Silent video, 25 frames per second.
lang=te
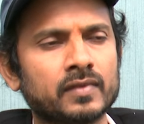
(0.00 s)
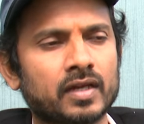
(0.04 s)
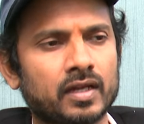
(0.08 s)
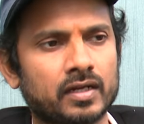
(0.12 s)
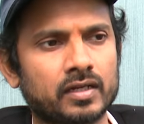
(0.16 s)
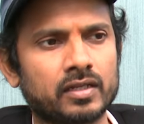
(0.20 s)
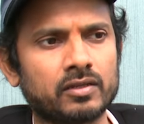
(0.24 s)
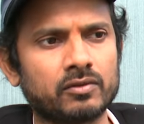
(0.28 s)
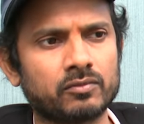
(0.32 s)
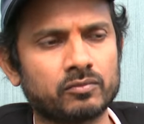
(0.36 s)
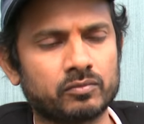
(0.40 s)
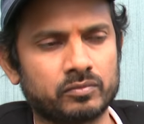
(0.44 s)

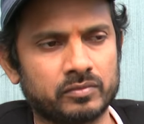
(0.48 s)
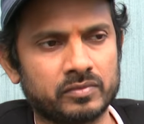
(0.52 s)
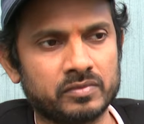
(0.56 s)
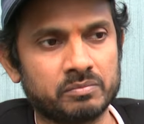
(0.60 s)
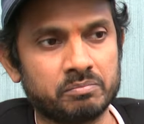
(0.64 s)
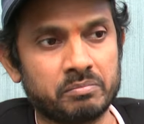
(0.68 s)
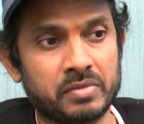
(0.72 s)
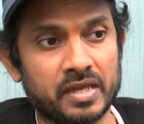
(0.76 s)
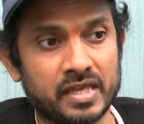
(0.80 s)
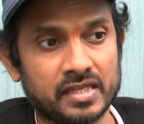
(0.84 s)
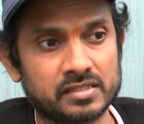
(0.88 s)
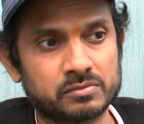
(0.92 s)
అంటే
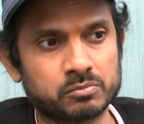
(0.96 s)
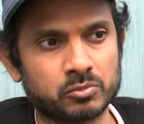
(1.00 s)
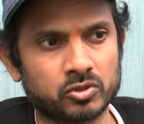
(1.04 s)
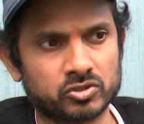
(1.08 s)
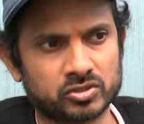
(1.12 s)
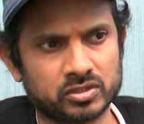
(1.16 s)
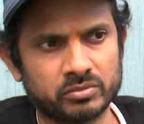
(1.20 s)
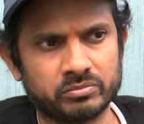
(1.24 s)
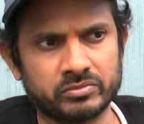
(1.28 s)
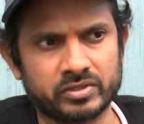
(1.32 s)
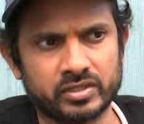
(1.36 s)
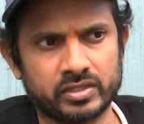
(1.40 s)
బేస్
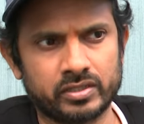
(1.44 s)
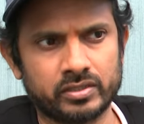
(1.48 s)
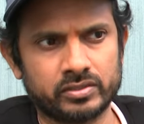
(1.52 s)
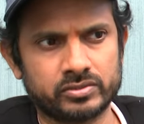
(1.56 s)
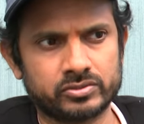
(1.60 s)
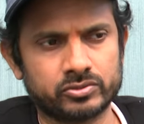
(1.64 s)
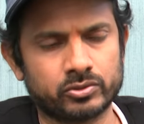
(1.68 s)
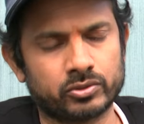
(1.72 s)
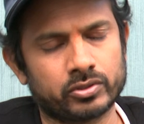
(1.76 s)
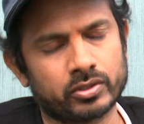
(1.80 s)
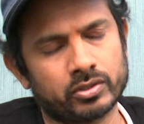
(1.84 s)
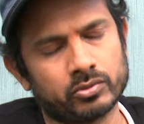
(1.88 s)
మొత్తం నీ
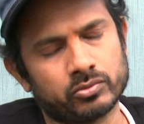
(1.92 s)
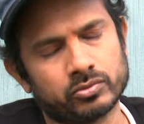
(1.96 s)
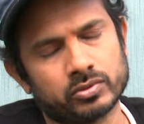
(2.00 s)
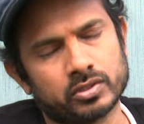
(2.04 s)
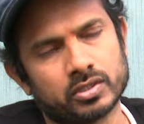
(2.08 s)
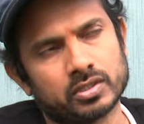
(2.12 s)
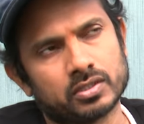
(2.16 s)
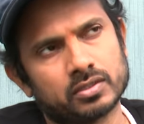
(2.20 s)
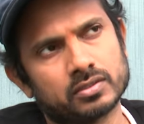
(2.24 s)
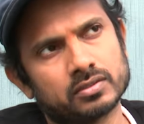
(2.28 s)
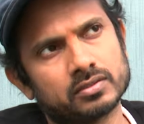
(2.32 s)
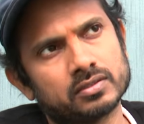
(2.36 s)
స్టోరీ
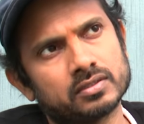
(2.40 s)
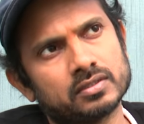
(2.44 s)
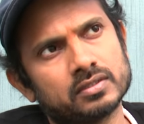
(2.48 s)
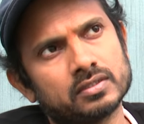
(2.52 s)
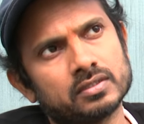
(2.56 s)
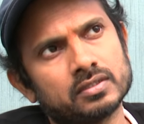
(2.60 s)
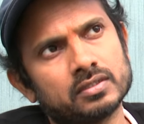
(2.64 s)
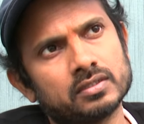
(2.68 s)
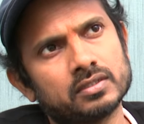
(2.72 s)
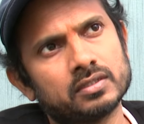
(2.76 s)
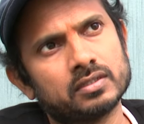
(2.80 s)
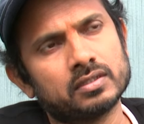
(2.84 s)
ఉందని
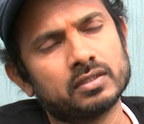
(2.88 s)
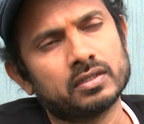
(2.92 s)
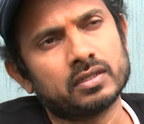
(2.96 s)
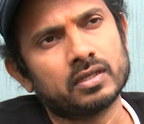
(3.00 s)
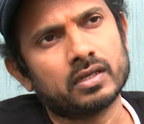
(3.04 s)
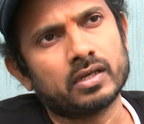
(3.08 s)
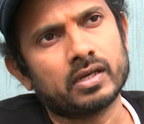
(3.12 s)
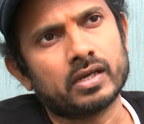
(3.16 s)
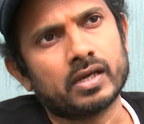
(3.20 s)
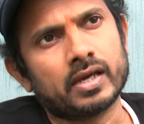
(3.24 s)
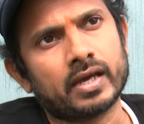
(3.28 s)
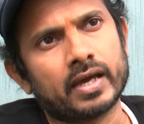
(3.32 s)

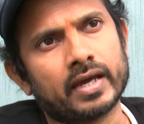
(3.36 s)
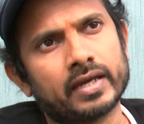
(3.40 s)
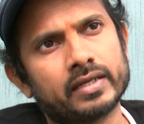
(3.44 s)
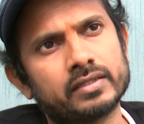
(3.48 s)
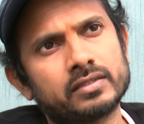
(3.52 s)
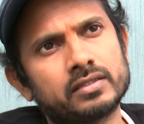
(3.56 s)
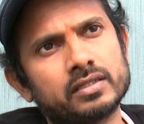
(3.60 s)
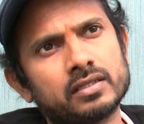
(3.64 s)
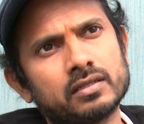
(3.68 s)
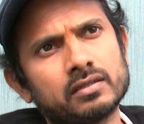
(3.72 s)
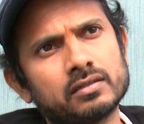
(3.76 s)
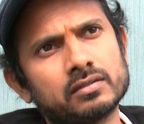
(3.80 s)

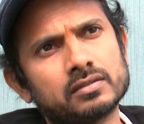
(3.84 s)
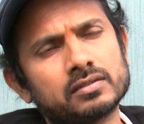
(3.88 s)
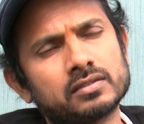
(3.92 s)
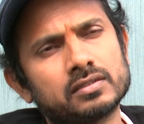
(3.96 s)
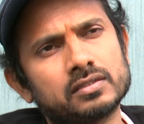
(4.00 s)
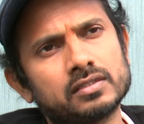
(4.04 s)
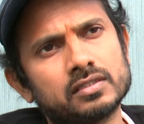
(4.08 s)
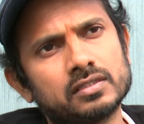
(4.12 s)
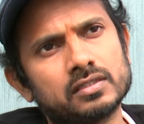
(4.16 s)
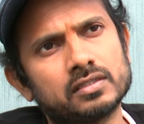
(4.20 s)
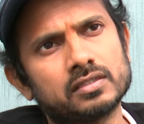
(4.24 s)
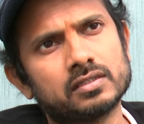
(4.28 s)
అయితే
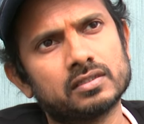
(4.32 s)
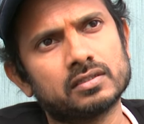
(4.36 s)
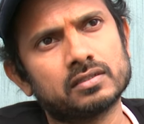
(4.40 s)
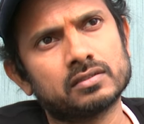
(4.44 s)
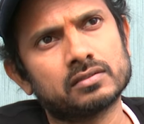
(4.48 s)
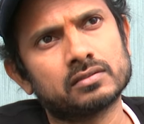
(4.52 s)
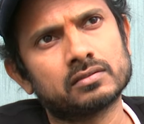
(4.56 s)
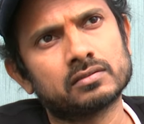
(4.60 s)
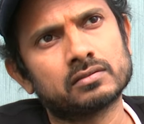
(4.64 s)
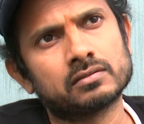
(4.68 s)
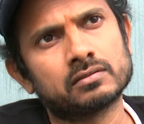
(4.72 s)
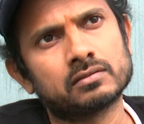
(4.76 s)

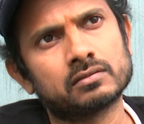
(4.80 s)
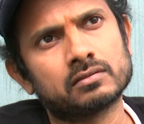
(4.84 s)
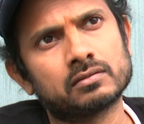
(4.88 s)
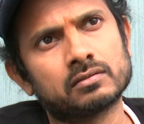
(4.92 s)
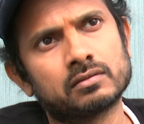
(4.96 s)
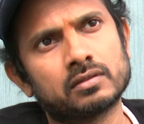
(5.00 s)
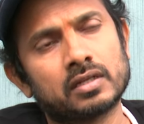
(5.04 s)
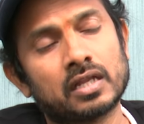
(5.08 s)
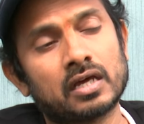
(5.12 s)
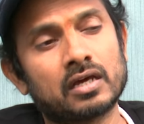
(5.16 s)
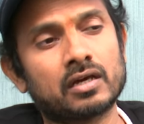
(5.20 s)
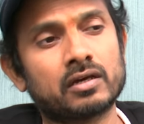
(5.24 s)

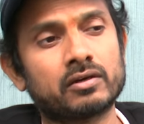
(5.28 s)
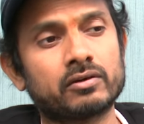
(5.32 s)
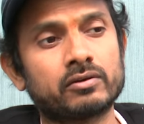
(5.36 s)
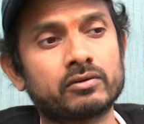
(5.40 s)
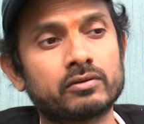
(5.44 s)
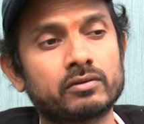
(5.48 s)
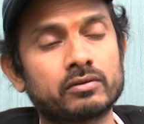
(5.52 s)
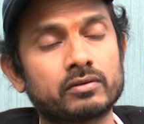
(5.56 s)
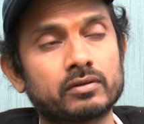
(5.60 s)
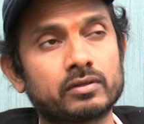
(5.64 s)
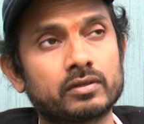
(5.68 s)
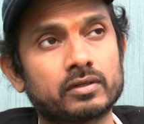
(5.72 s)
నా
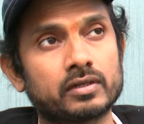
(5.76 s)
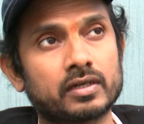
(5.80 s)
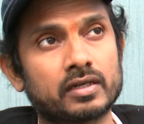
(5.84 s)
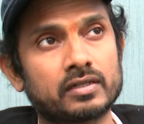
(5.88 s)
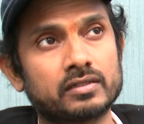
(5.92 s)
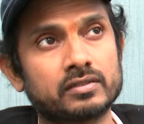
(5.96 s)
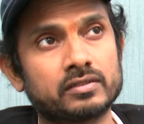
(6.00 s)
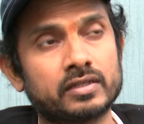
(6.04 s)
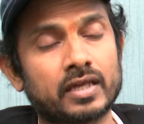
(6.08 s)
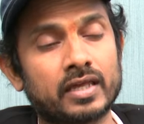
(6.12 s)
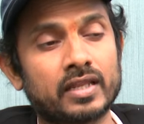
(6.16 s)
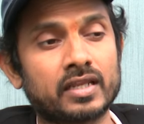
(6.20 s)

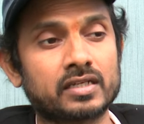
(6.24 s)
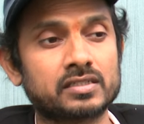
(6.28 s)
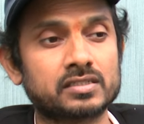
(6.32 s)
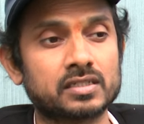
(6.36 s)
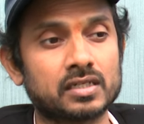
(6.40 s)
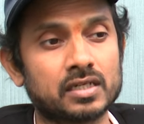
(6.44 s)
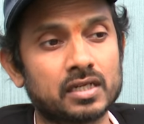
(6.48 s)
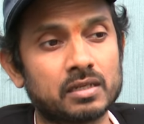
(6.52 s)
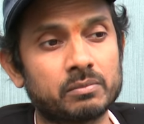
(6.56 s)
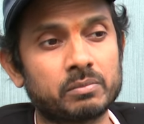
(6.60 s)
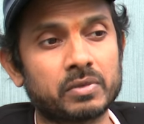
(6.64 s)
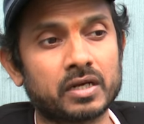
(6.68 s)

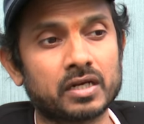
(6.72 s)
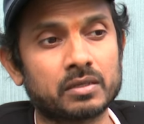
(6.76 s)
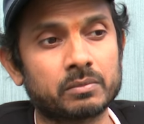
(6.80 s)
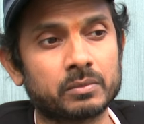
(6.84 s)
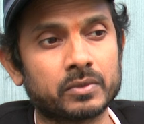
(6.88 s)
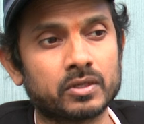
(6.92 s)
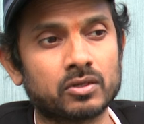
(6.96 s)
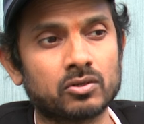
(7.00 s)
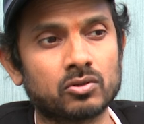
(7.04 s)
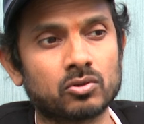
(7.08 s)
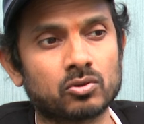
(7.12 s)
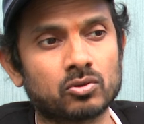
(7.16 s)
డైరెక్షన్
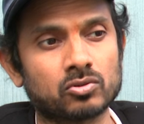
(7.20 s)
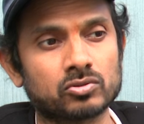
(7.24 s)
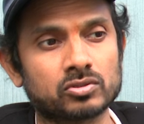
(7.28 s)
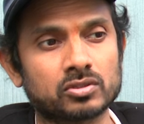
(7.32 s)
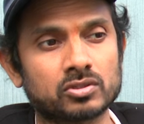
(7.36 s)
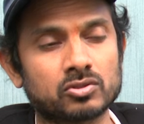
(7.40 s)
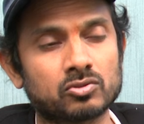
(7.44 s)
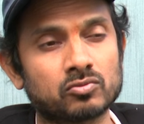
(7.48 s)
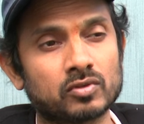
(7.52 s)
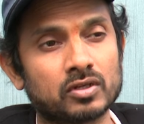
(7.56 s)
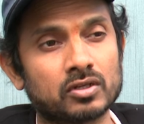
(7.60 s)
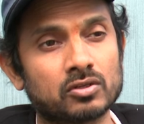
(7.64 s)
డిపార్ట్మెంట్లో
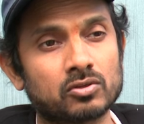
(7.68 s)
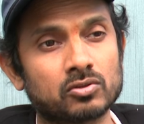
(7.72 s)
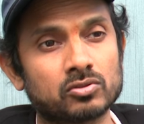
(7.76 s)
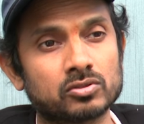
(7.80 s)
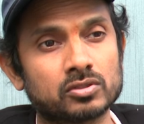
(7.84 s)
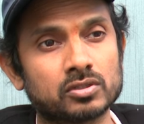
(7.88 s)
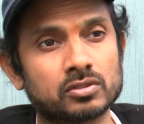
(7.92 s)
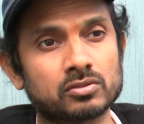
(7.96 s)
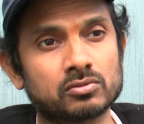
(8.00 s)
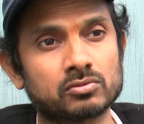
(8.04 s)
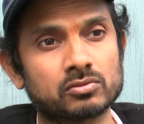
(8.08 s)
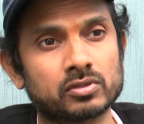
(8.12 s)
కొందరు వాళ్ళు
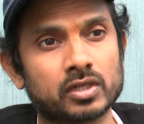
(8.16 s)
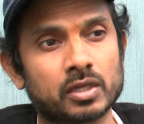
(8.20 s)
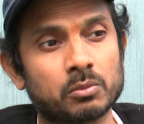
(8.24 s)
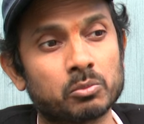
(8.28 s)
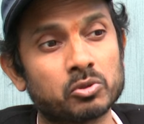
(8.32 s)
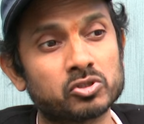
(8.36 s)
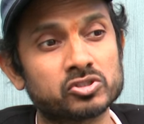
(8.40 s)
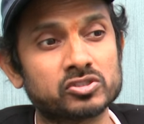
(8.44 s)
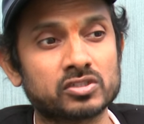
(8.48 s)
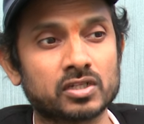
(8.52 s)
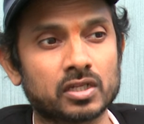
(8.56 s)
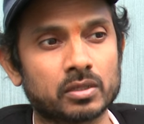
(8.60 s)
కొందరు
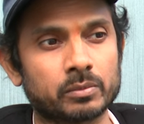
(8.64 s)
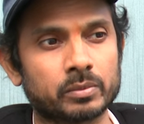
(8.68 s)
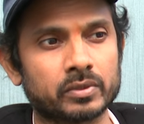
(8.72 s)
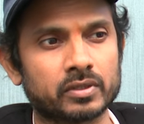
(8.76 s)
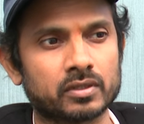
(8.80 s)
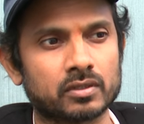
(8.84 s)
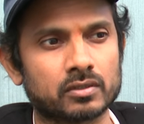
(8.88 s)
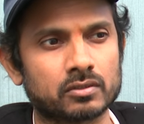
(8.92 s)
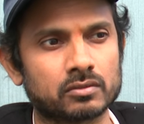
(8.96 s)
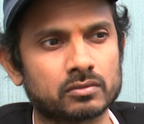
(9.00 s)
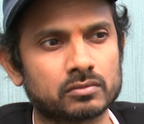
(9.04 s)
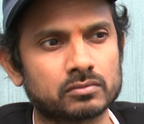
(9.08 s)
ఎమోషనల్
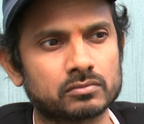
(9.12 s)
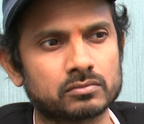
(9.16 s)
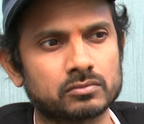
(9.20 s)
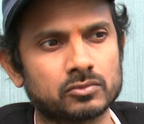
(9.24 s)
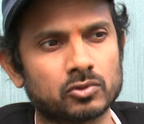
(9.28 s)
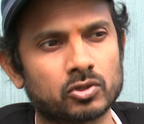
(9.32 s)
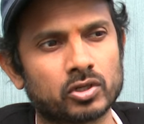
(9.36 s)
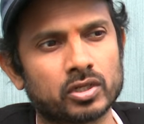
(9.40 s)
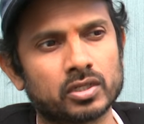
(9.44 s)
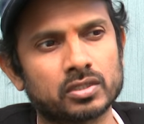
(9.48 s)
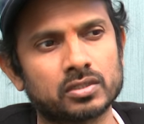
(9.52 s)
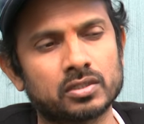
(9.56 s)
అయిపోయినారు
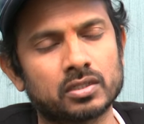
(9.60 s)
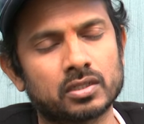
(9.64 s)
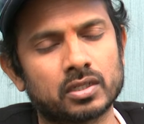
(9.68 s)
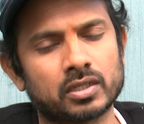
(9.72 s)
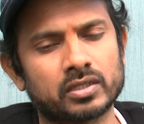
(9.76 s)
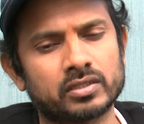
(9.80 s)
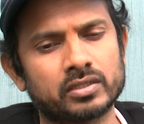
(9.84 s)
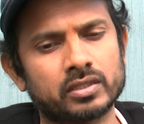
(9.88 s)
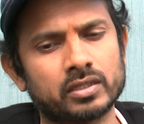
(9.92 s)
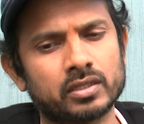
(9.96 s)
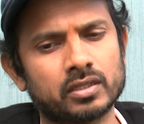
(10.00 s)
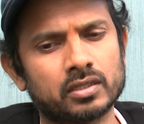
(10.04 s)
ఒక ఇద్దరు
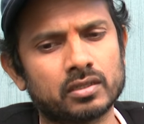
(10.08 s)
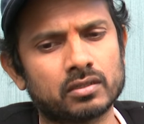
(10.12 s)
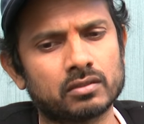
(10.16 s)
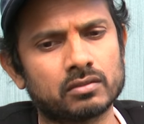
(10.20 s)
అయితే